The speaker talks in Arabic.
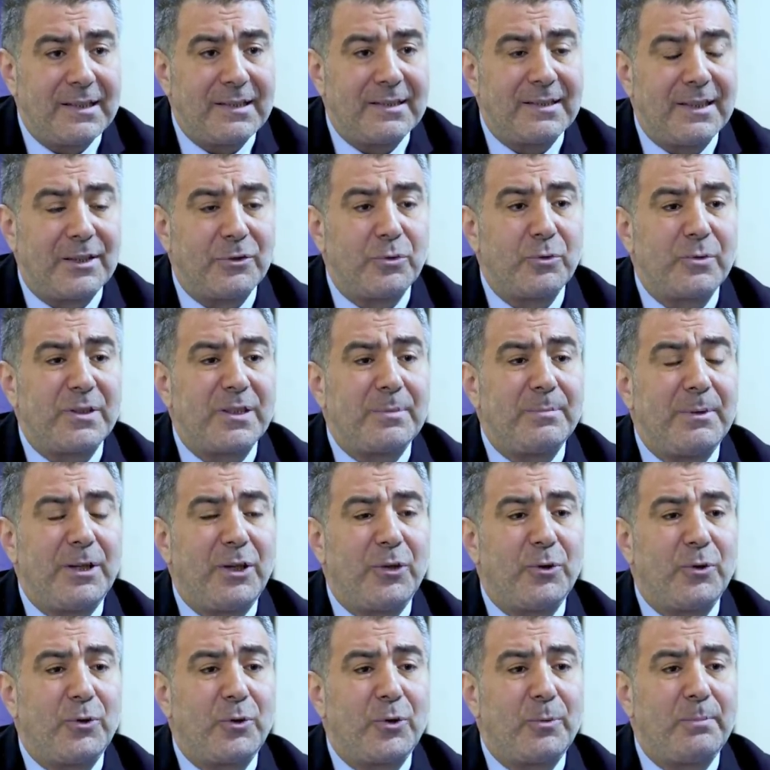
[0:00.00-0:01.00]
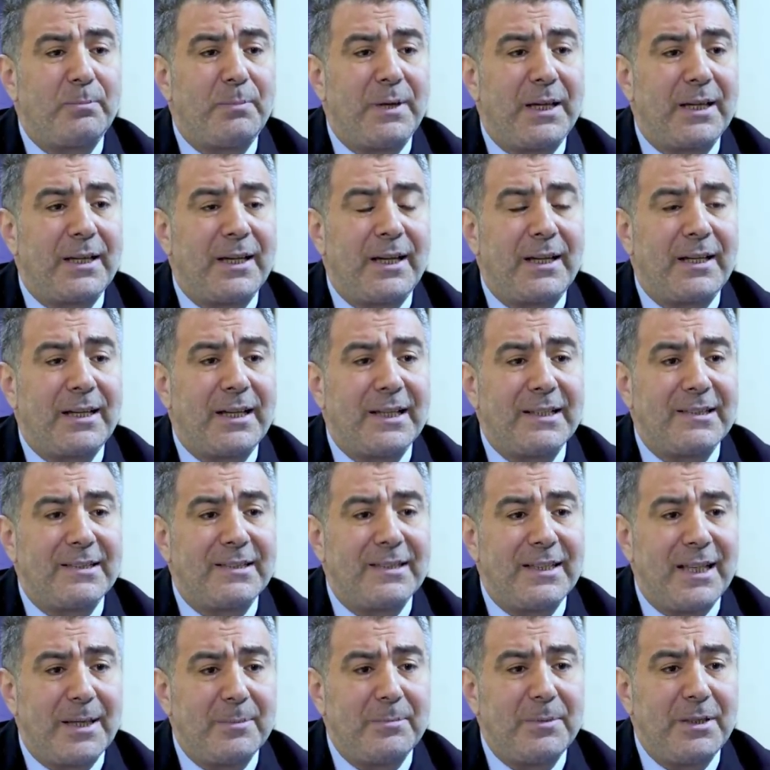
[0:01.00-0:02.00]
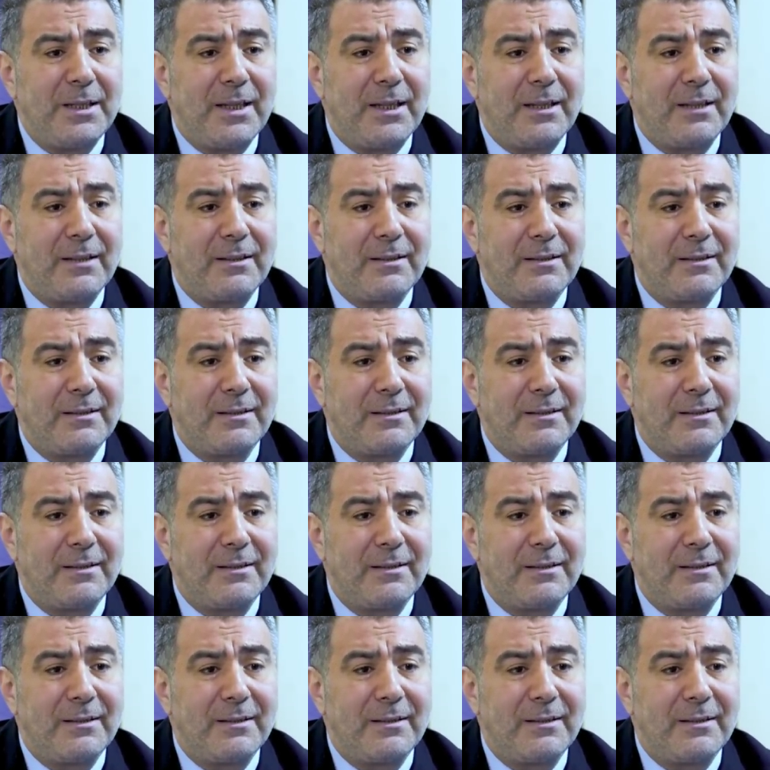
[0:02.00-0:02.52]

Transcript: ستصبح أوروبا قارة إسلامية